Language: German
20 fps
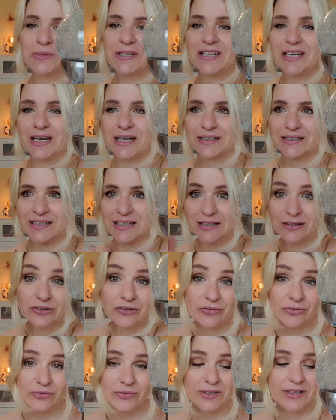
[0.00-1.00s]
mir, der hat
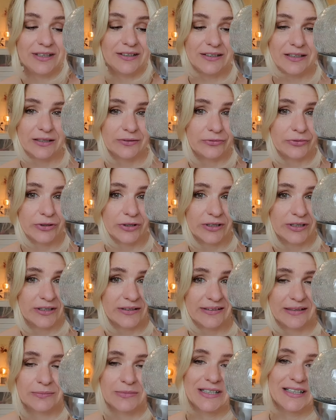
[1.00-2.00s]
ganz viele davon in
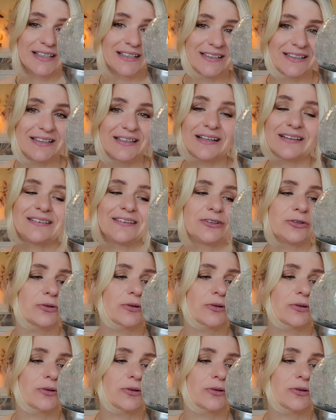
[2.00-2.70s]
seinem Garten. Das sieht